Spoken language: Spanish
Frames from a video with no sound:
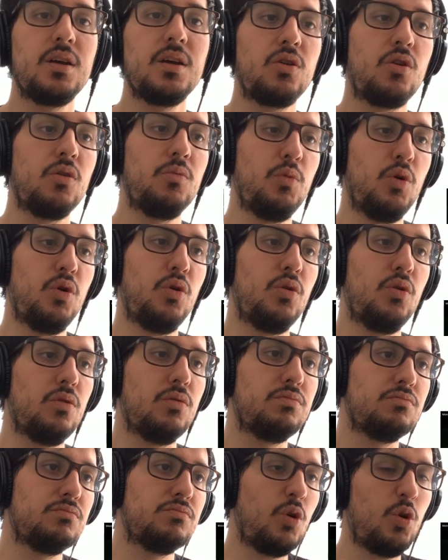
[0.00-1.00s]

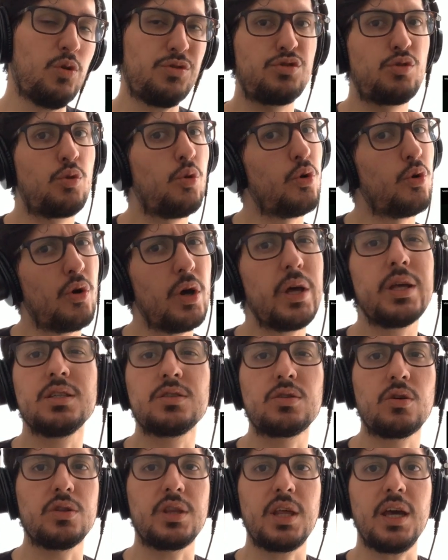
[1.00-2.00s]
como oscuro de
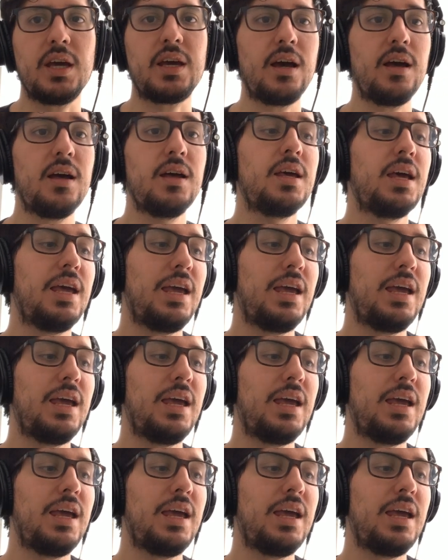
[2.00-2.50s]
discoteca.